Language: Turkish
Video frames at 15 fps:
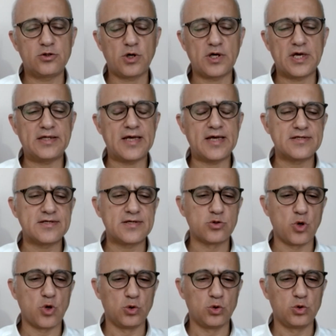çok
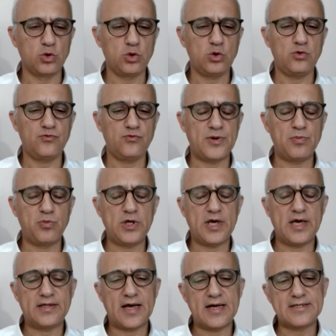yetersiz olduğu ve bu
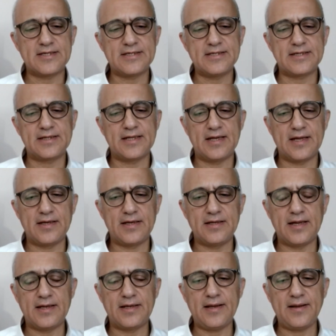yetersizlik
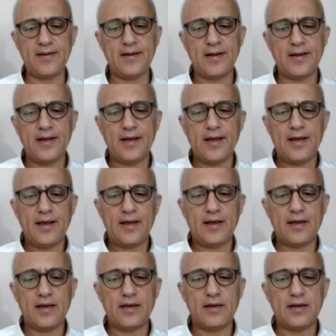nedeniyle de
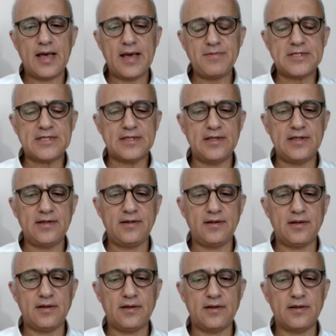e,
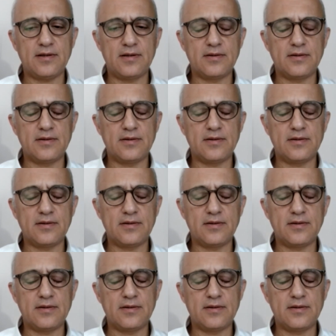hepsinin e,